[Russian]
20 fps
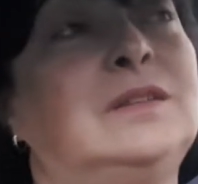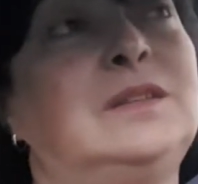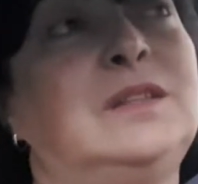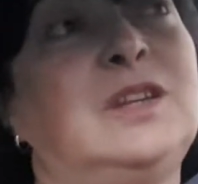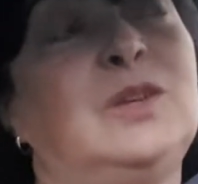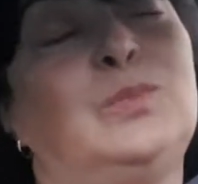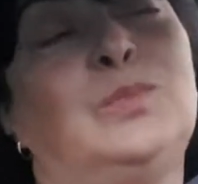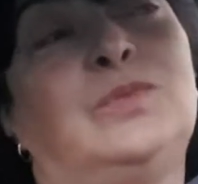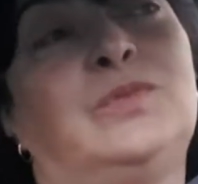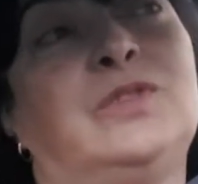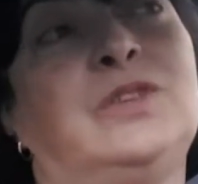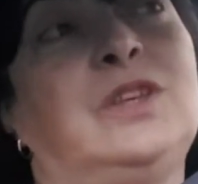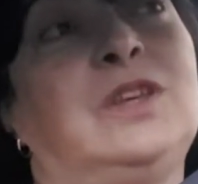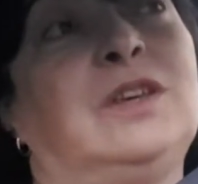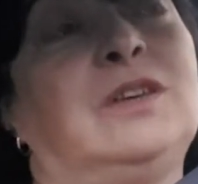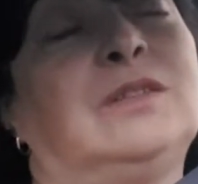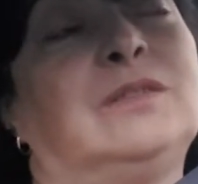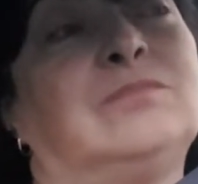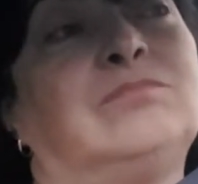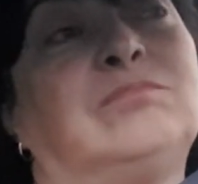
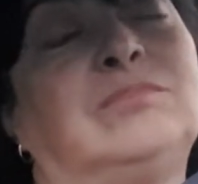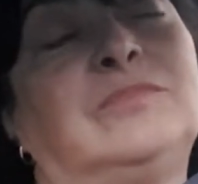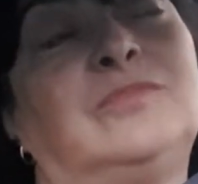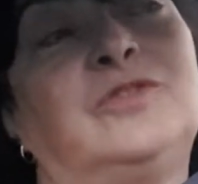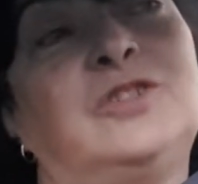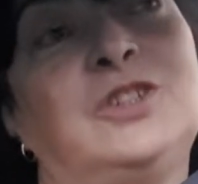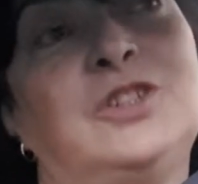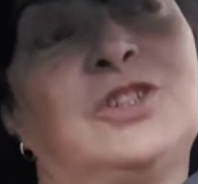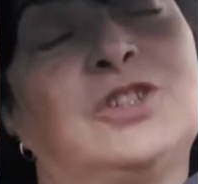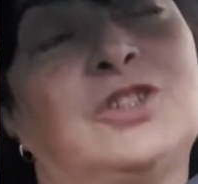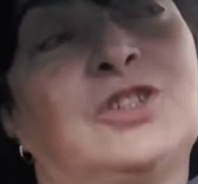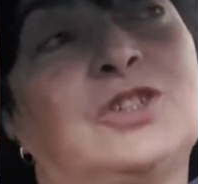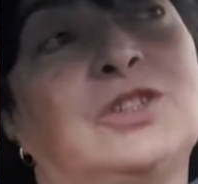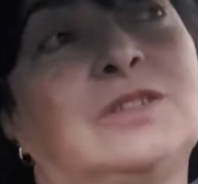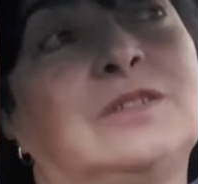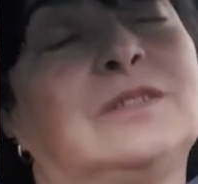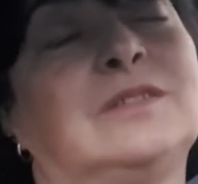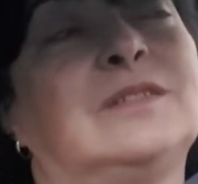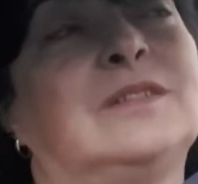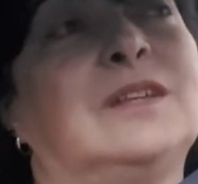требования
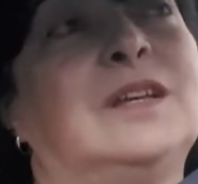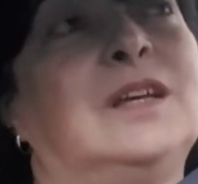выше,